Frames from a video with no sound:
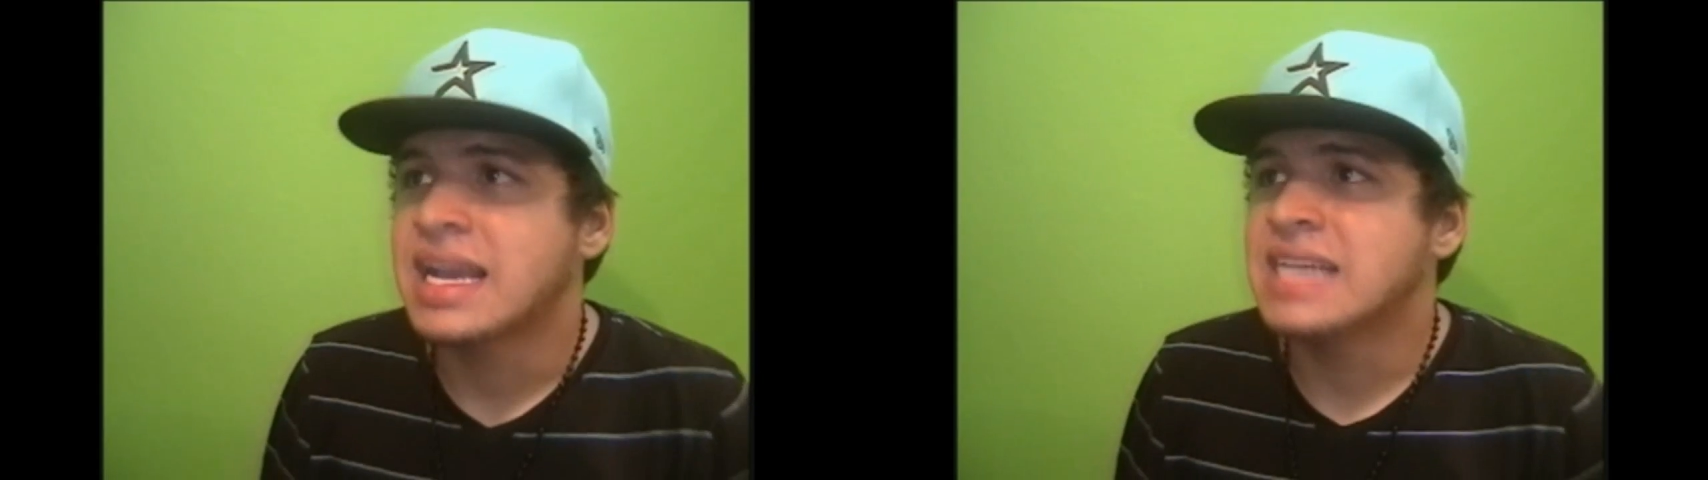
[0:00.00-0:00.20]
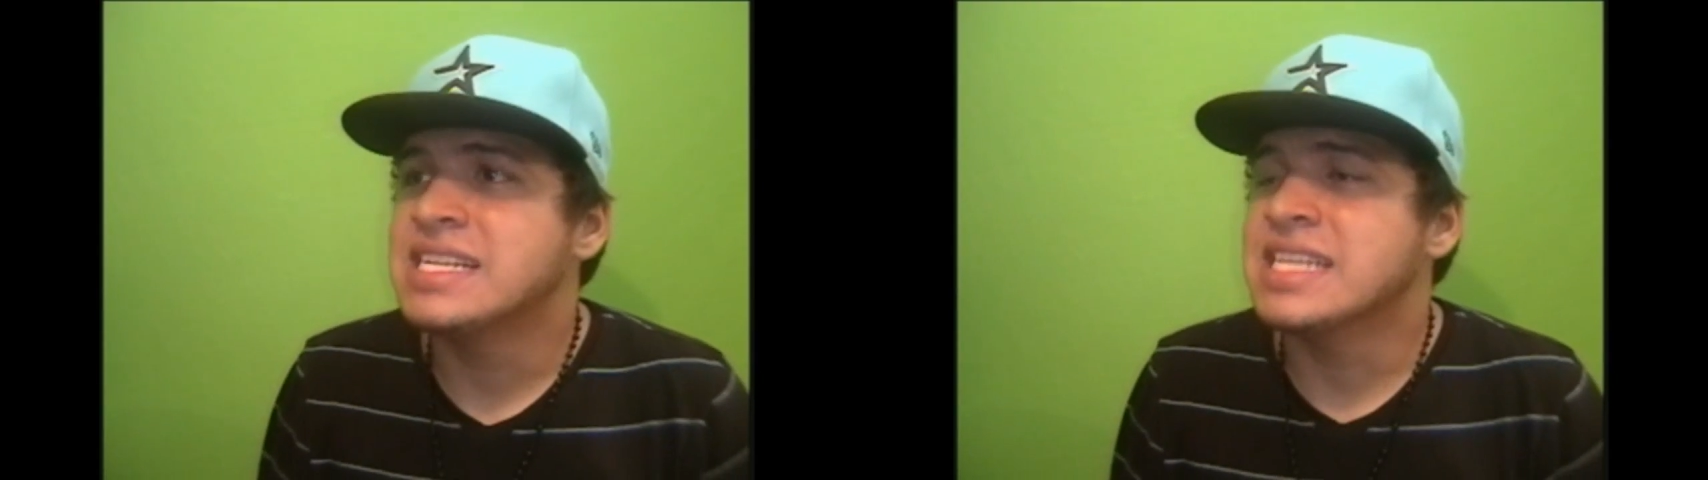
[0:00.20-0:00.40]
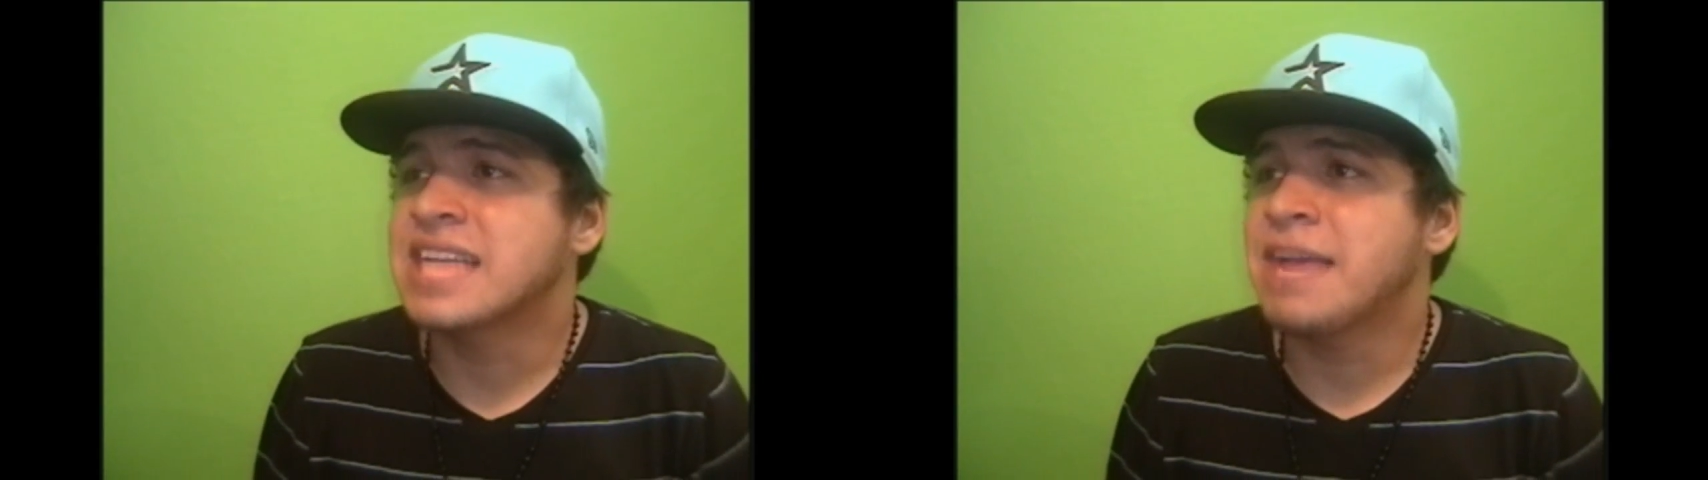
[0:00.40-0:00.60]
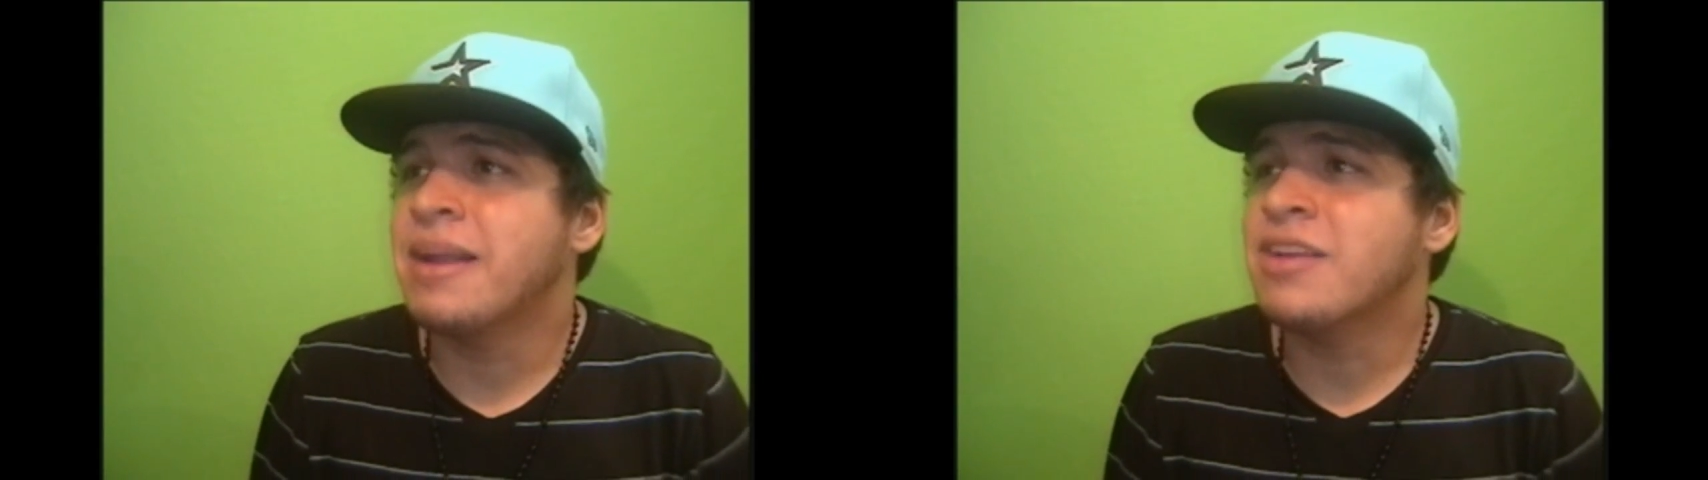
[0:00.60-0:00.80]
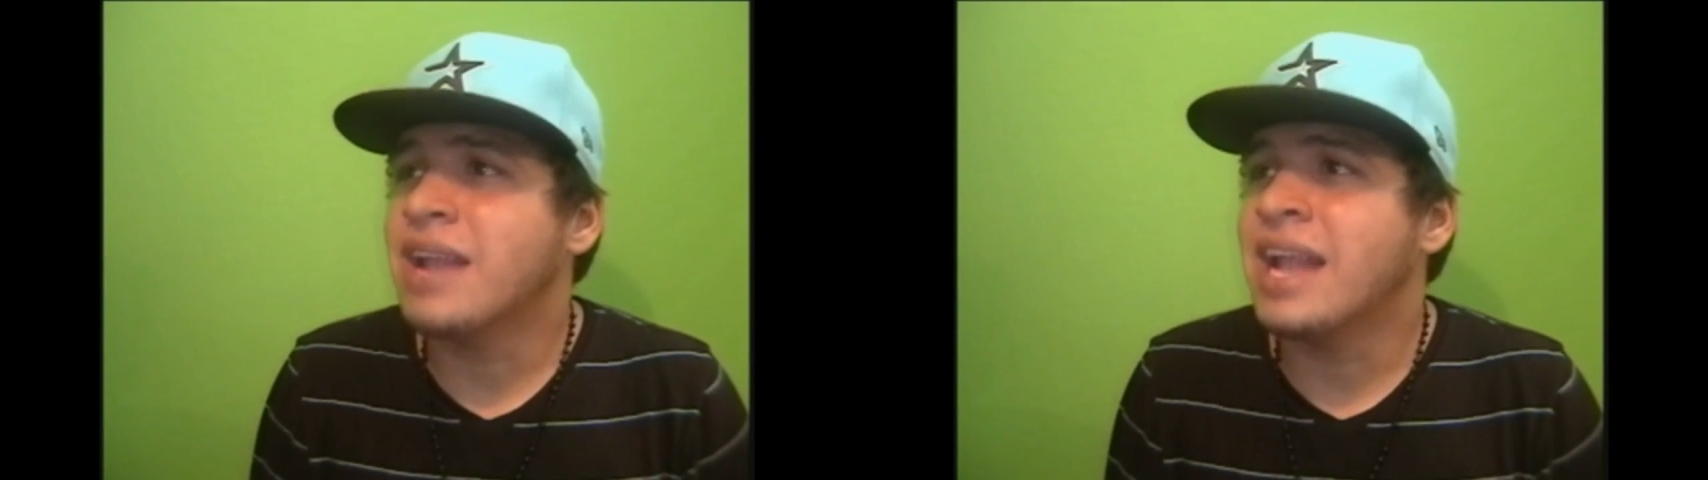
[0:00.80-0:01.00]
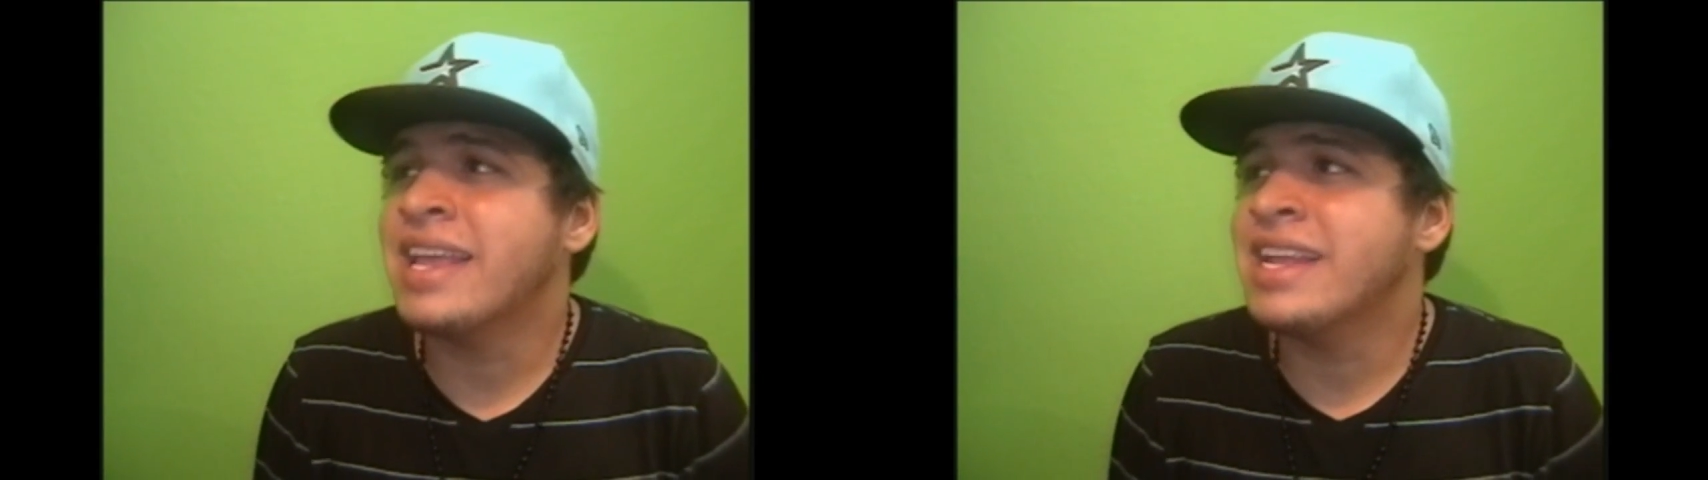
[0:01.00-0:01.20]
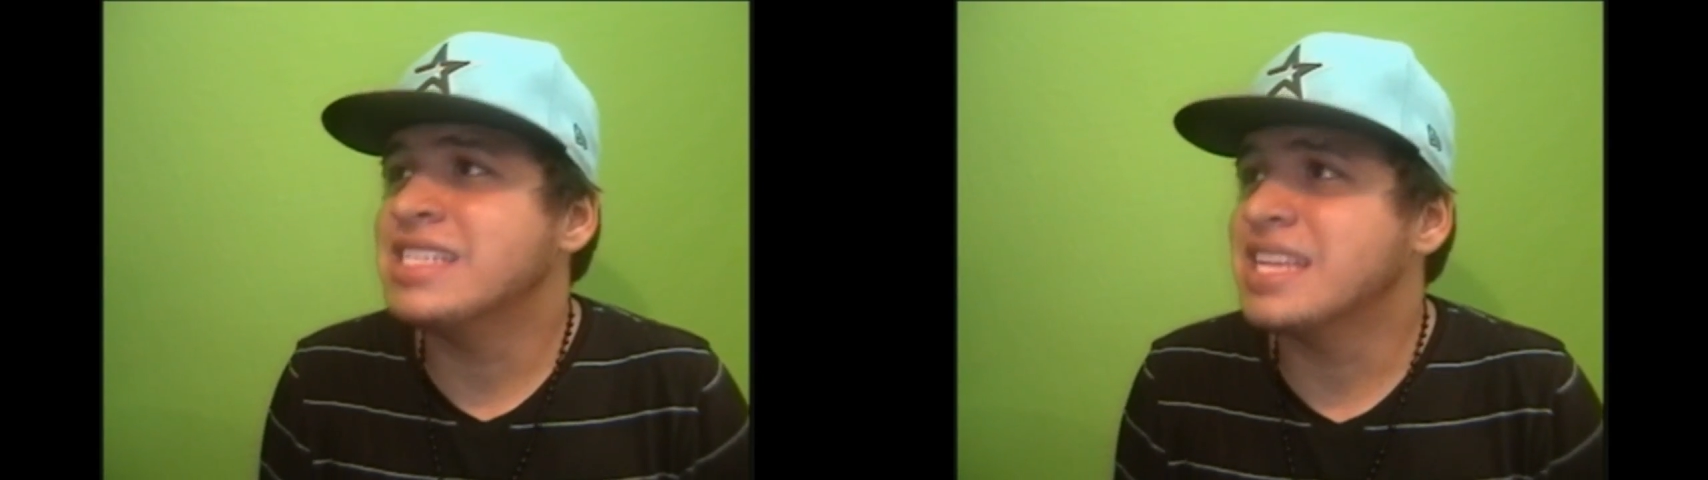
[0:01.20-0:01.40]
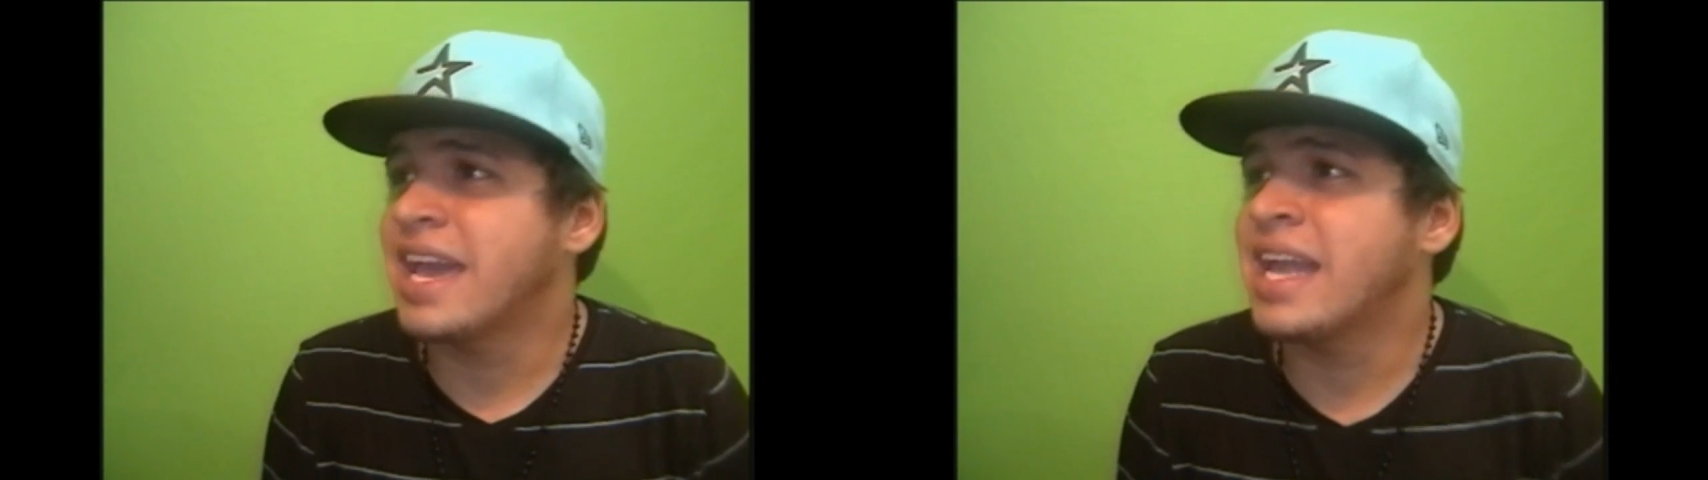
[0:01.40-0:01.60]
que si es que van con alguien
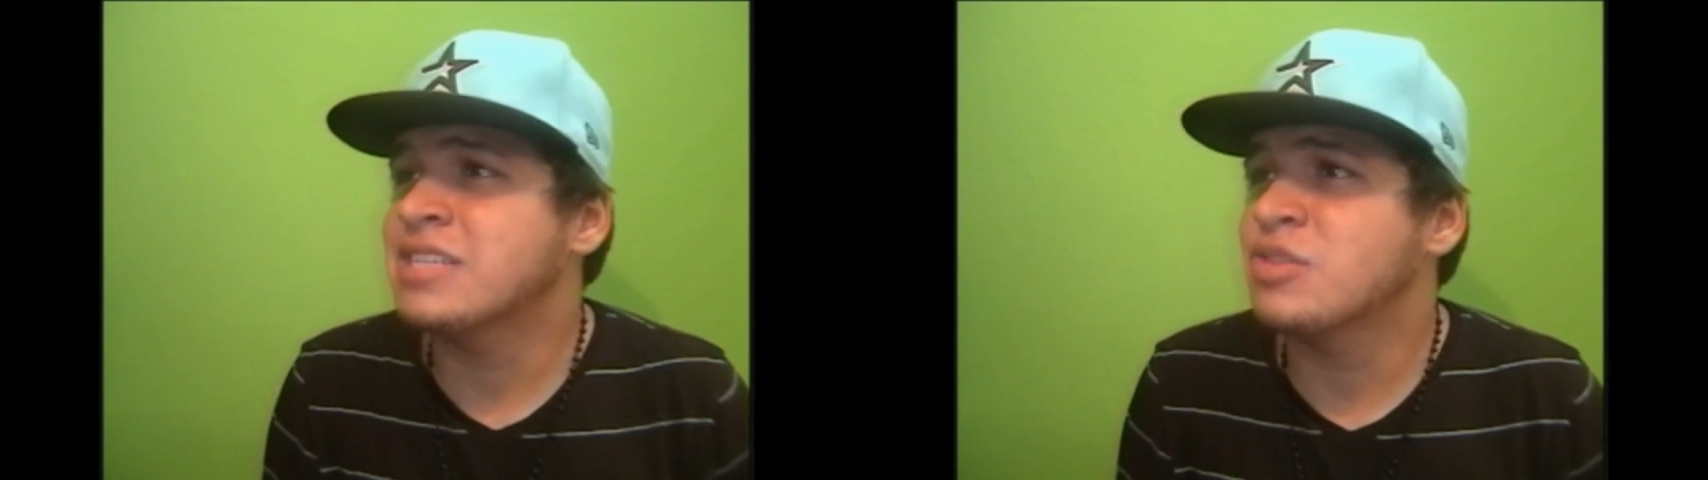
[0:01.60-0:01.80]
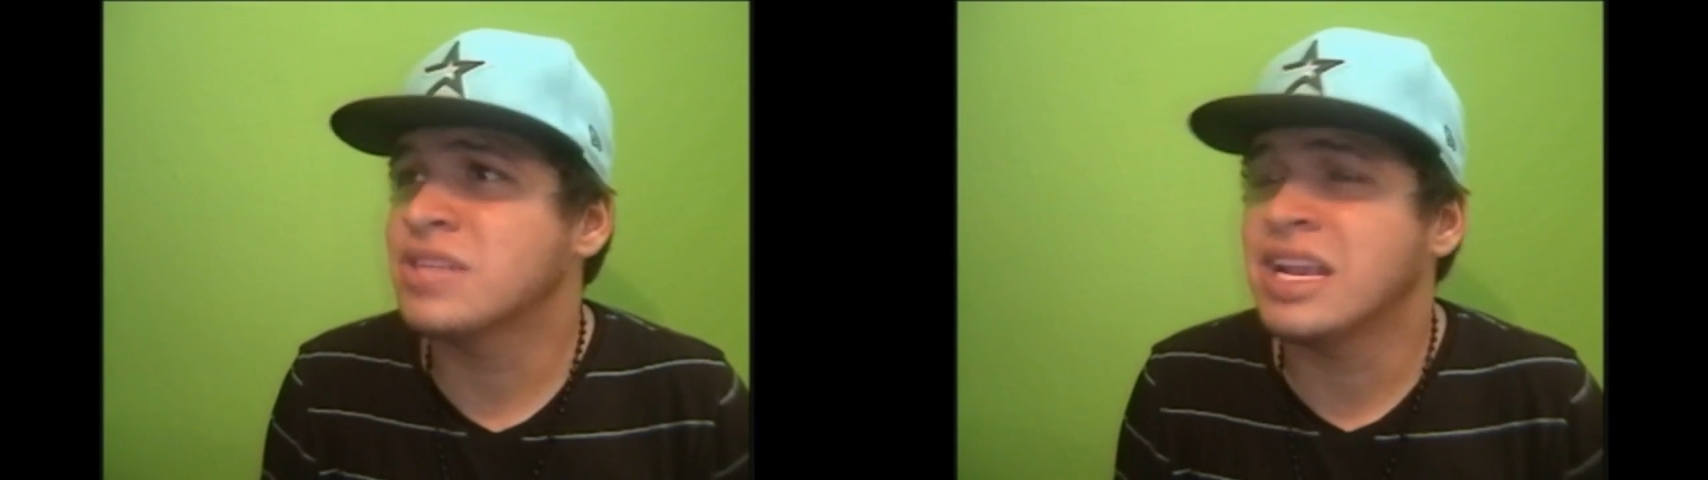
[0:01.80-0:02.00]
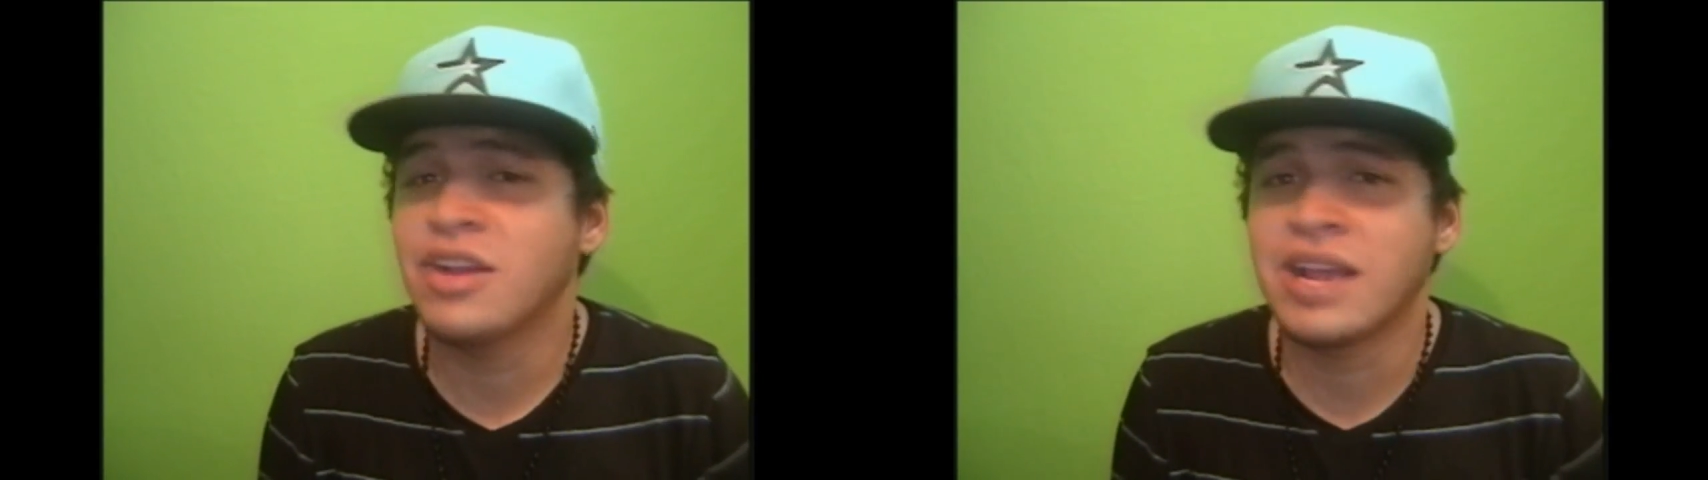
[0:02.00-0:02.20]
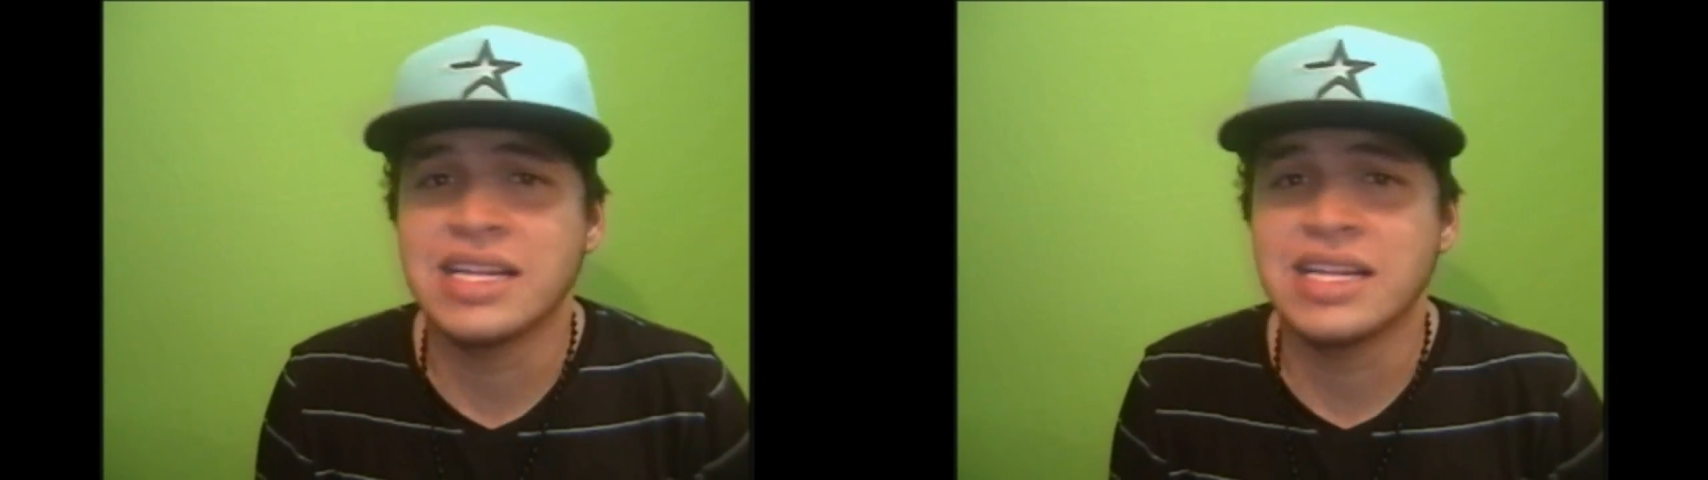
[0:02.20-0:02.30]
ni siquiera escuchan lo